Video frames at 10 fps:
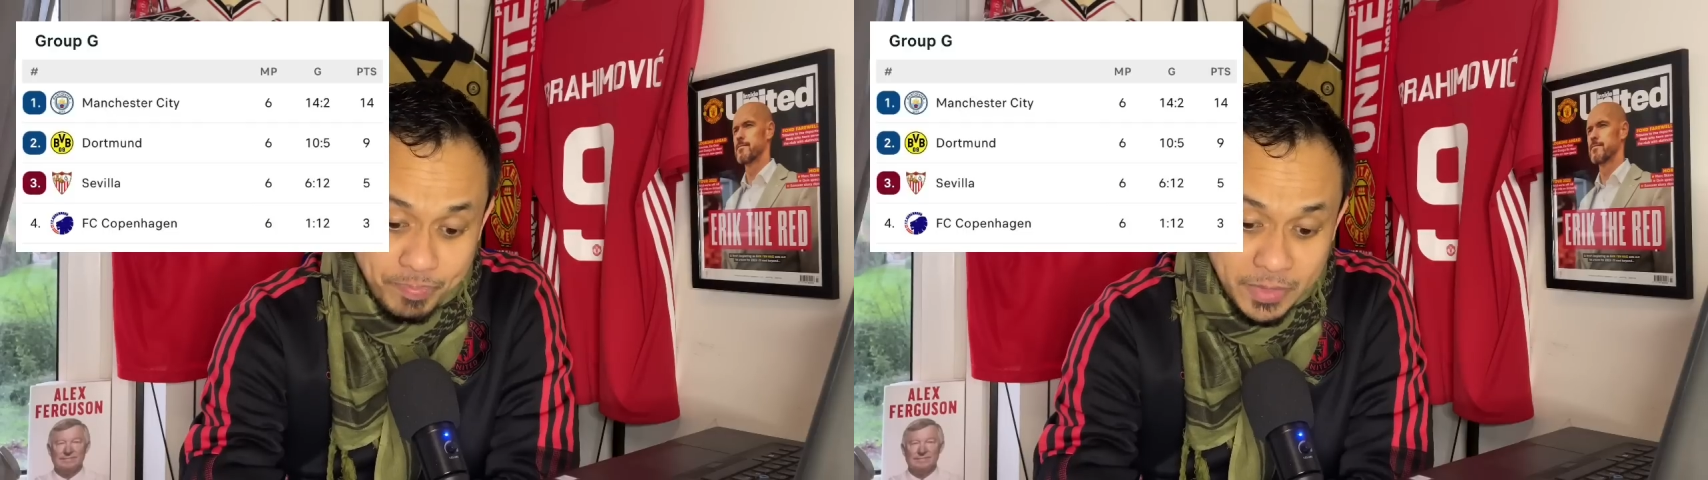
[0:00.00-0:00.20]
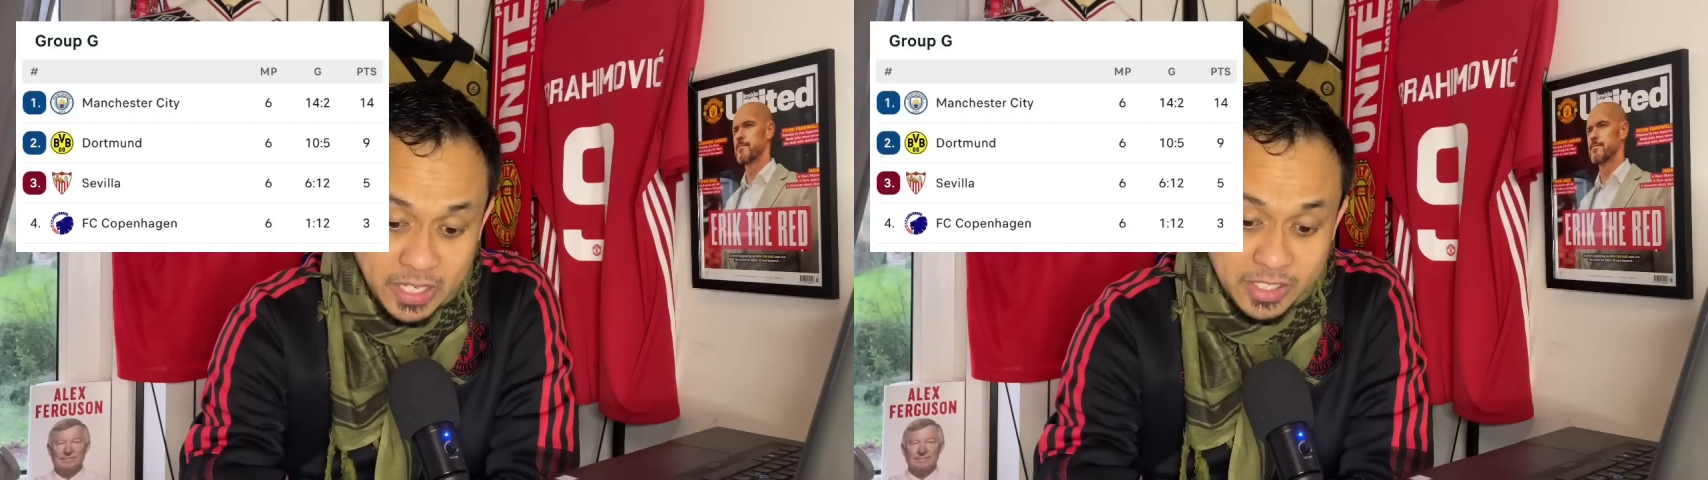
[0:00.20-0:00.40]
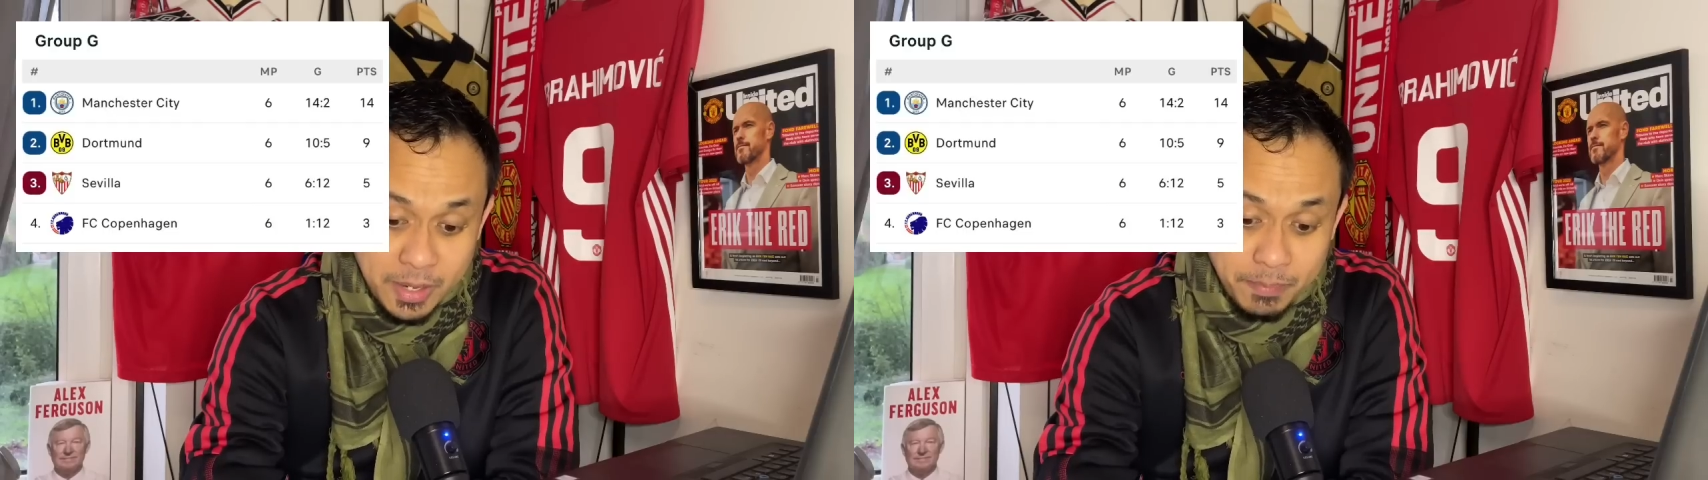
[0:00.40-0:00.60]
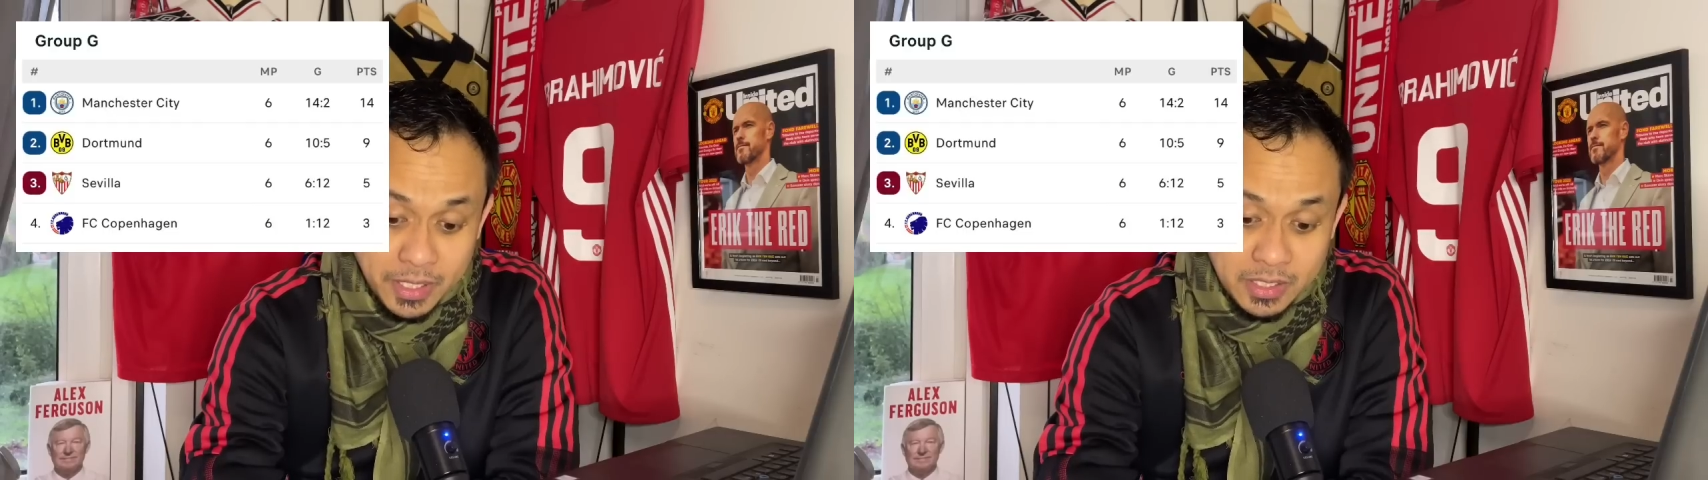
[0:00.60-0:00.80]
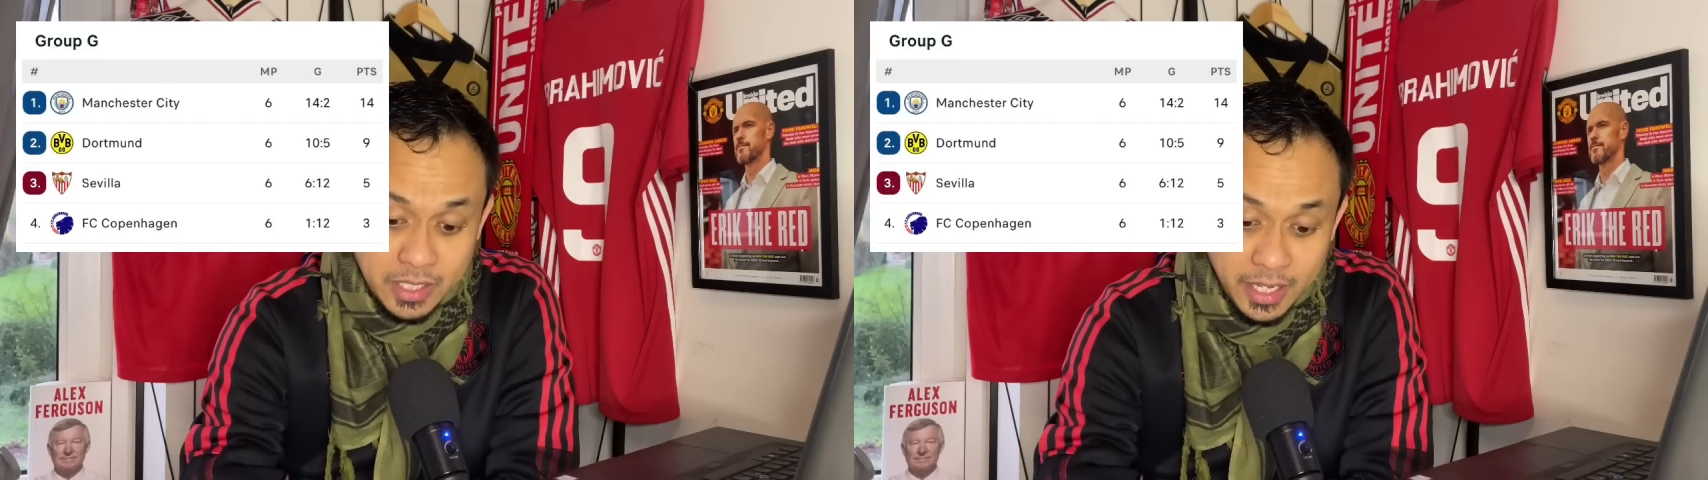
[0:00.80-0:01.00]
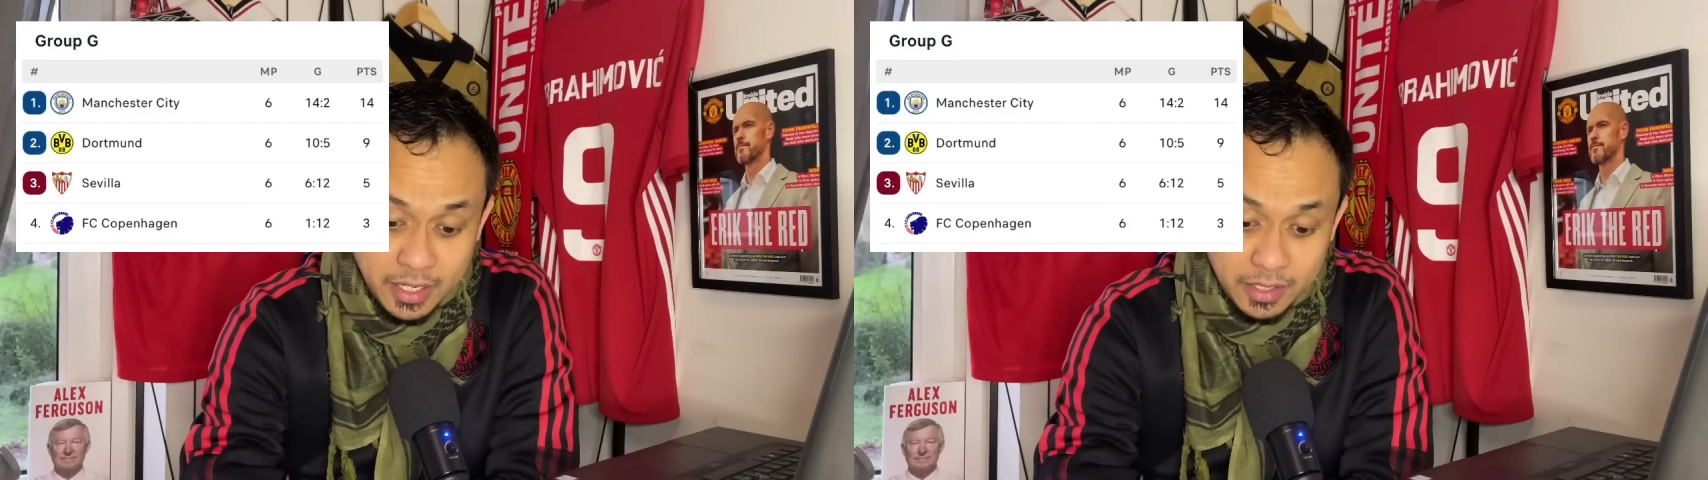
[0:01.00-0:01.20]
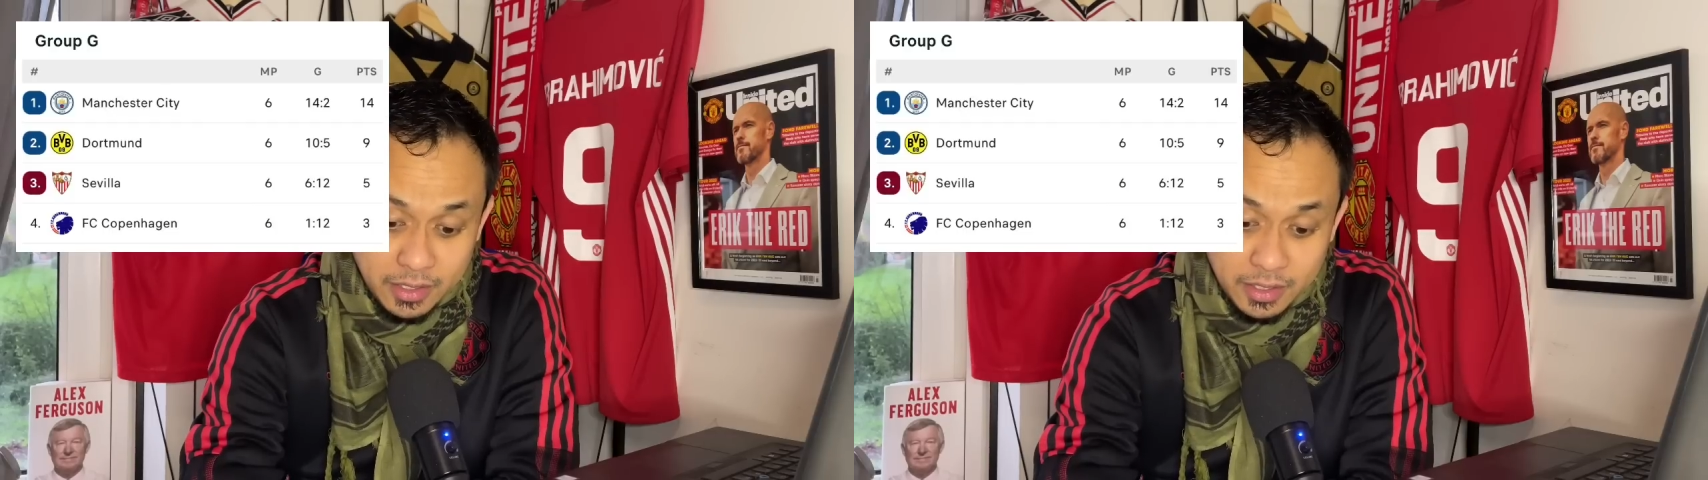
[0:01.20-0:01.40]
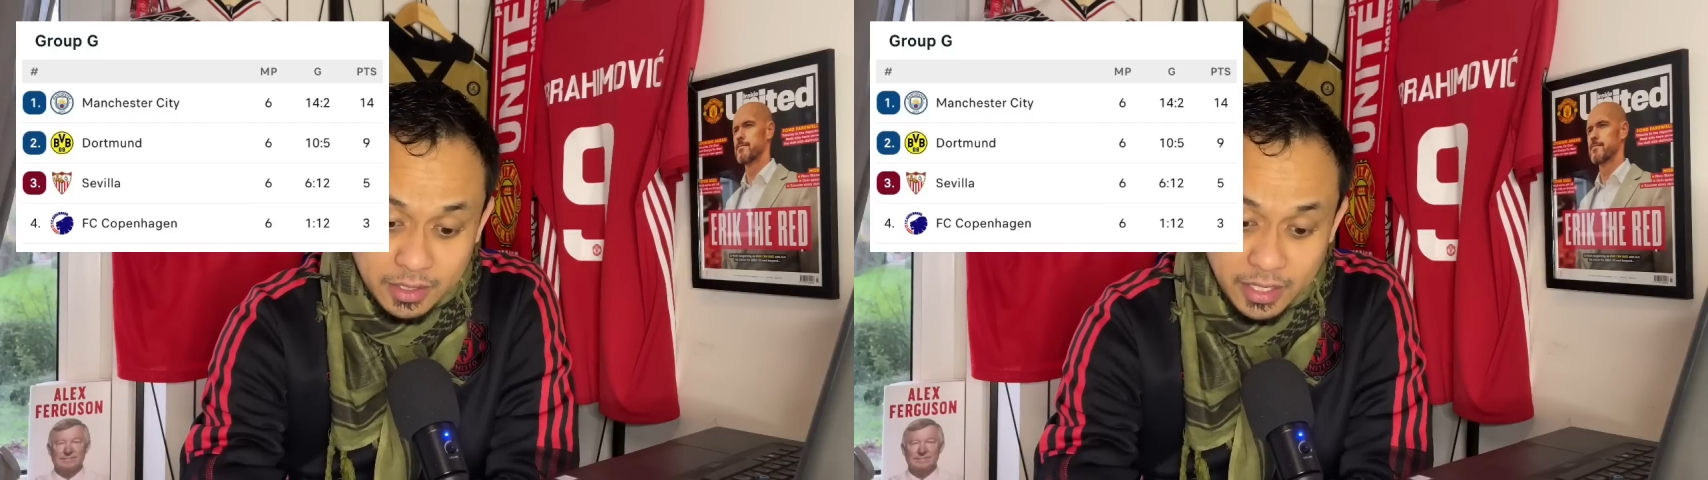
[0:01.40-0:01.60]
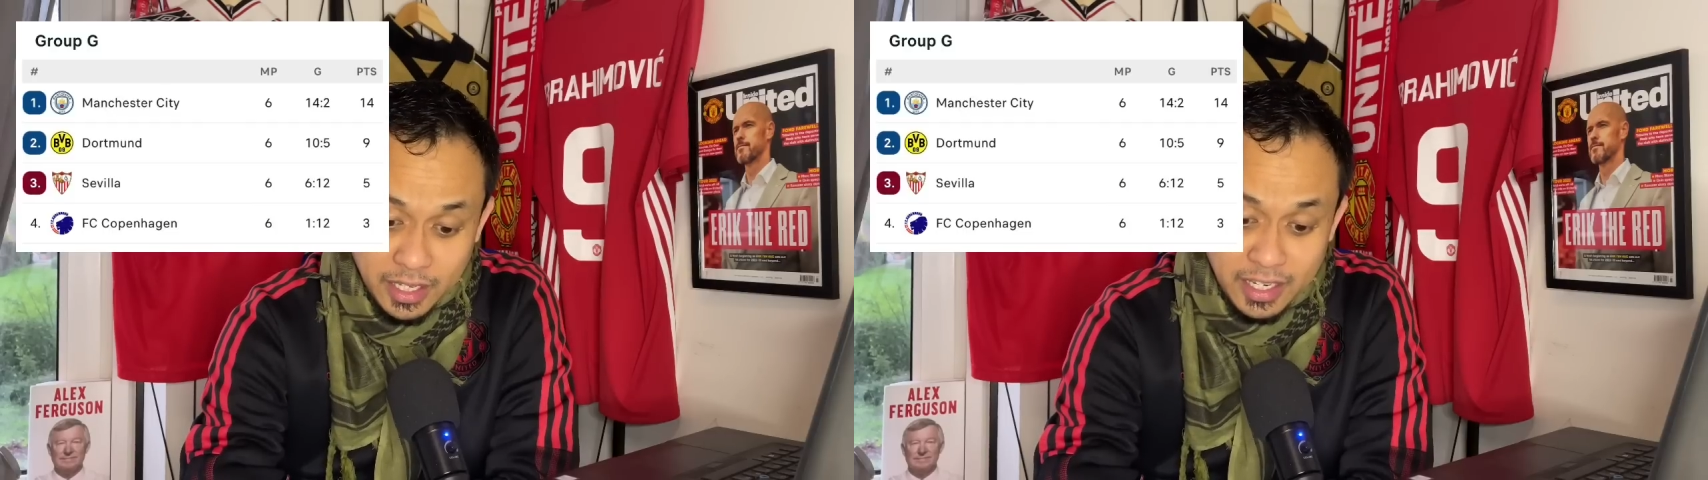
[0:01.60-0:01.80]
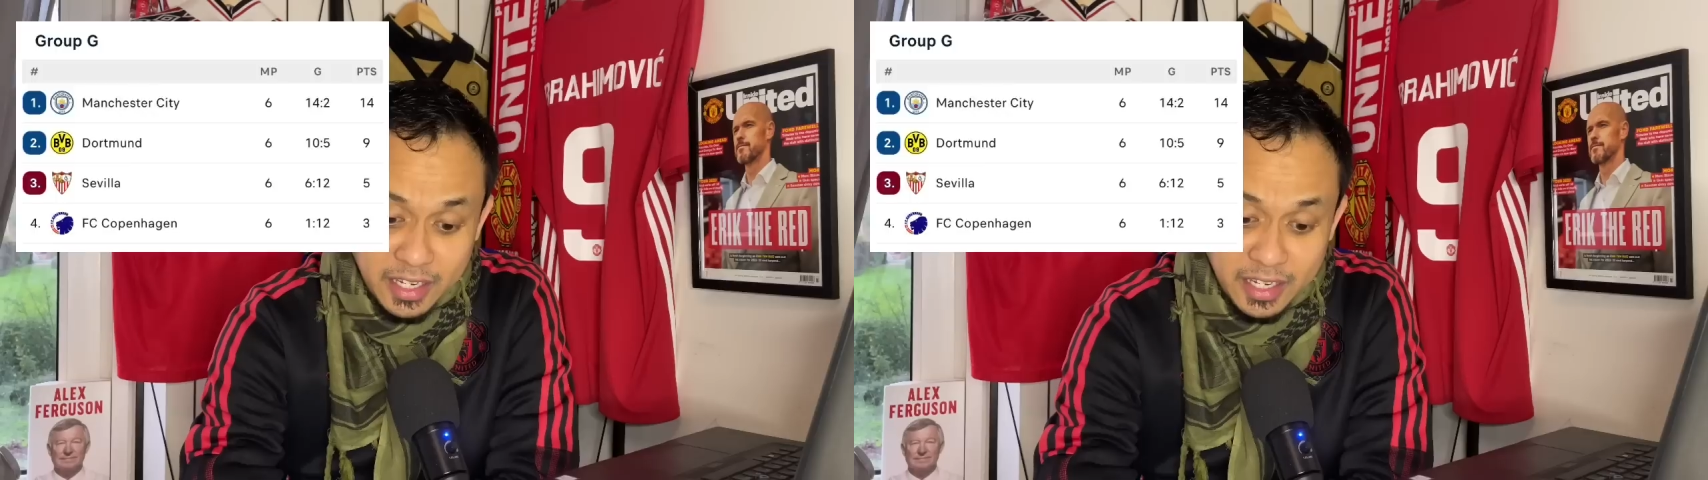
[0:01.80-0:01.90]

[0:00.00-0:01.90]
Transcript: di Champions League, ini